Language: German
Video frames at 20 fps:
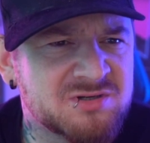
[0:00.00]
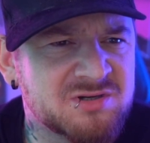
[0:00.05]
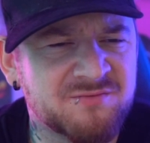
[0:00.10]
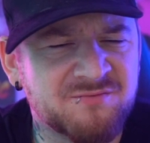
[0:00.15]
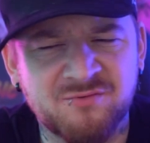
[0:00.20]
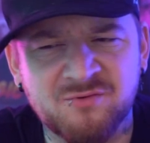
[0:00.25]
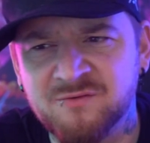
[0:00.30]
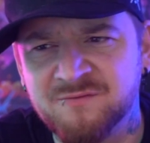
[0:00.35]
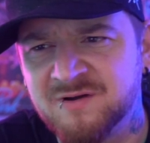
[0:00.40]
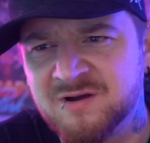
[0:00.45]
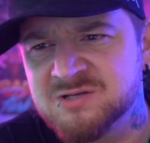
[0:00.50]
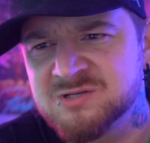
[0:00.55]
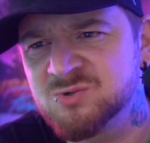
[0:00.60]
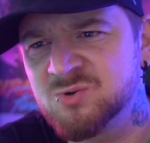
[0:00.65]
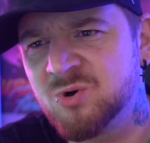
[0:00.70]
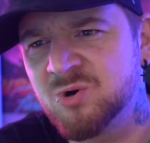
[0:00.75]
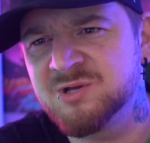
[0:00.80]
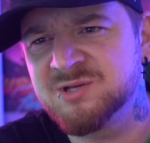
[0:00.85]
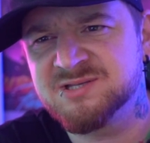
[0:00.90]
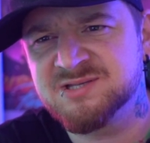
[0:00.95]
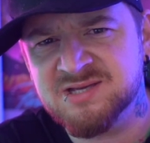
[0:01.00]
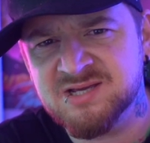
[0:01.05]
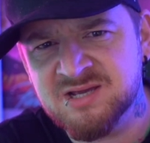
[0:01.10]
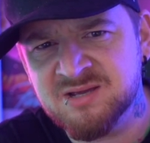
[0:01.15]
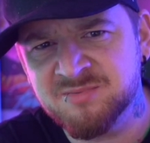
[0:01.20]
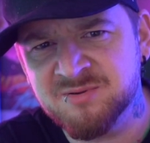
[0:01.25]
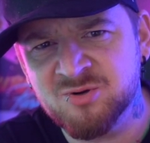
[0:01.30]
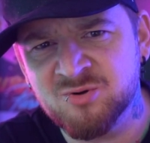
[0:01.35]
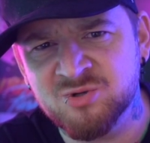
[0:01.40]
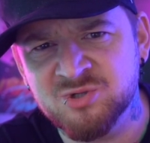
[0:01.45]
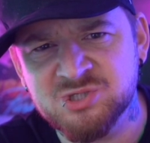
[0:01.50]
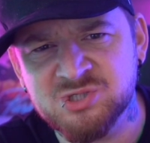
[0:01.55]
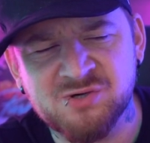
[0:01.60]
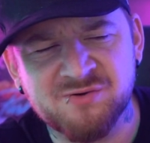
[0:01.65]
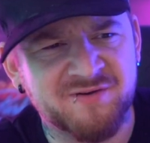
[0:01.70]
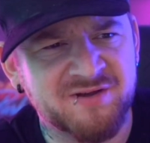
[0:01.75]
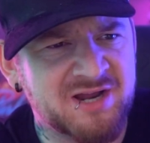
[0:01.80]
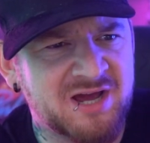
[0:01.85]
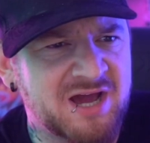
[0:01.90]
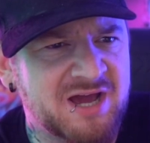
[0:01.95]
Davor war so Eusebio und
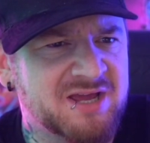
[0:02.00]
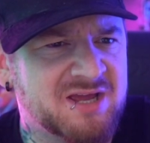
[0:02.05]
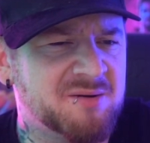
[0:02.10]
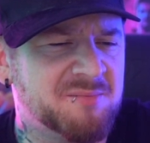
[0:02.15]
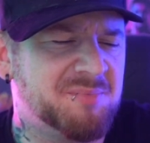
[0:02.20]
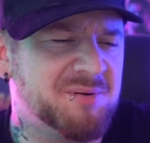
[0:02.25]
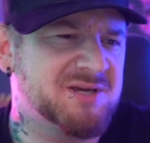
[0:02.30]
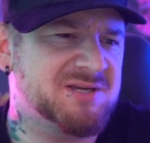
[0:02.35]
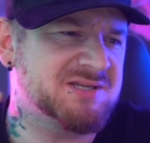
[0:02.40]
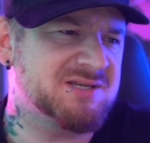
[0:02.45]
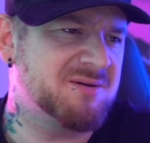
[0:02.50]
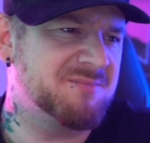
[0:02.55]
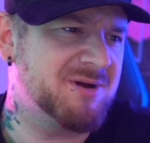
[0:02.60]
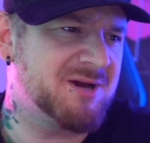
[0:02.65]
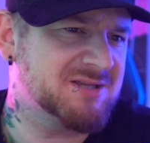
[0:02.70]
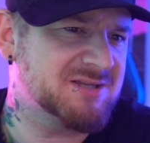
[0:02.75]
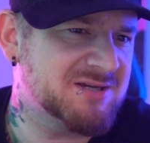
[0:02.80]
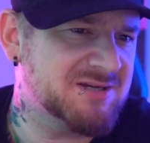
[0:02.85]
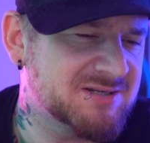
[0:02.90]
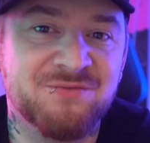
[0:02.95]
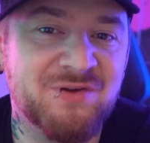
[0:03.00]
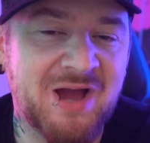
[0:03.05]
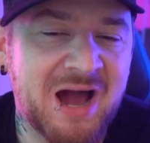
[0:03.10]
so, wenn er Icon Packs gemacht hat.